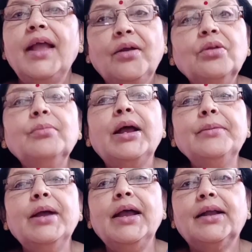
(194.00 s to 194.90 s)
এখন
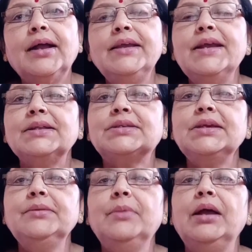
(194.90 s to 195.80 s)
মাইমা একাই
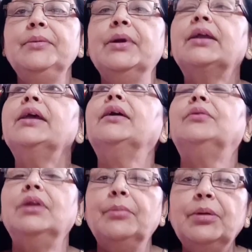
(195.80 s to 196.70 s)
আছে মাইমাকে
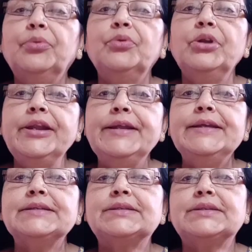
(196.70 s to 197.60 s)
এখন আমার বোন
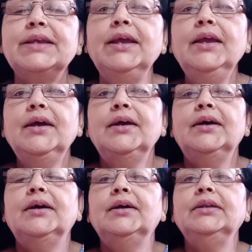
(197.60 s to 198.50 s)
নিয়ে এসছে
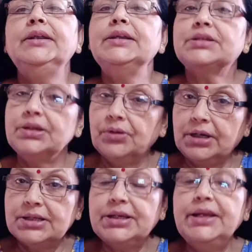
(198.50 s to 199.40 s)
নিয়ে এসে
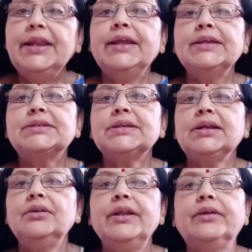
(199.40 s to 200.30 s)
ওর কাছেই রেখেছে
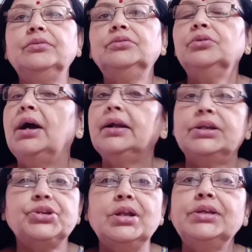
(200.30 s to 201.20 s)
কারণ এখন তো
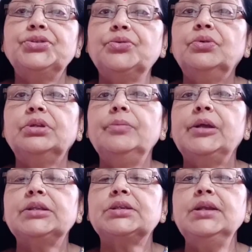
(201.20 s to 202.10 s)
হাঁটাচলা কিছু করতে
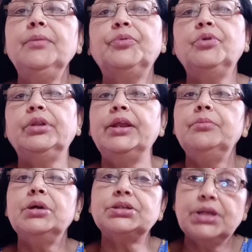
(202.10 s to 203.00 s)
পারছে না পুরো
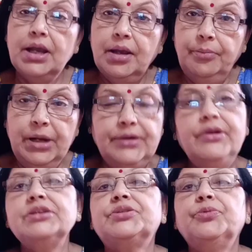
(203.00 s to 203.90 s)
দেড় মাস বেড
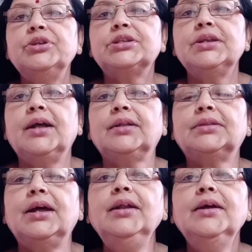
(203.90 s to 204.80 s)
রেস্ট বলেছে
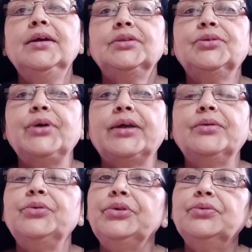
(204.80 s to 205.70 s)
ডাক্তার তো
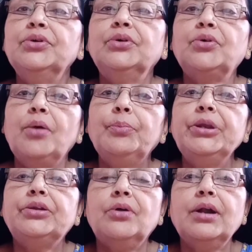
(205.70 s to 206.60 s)
এখন ওইগুলো
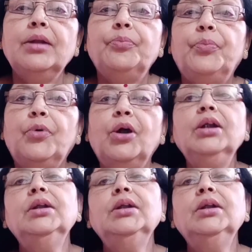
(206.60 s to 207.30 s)
কমপ্লিট করার পর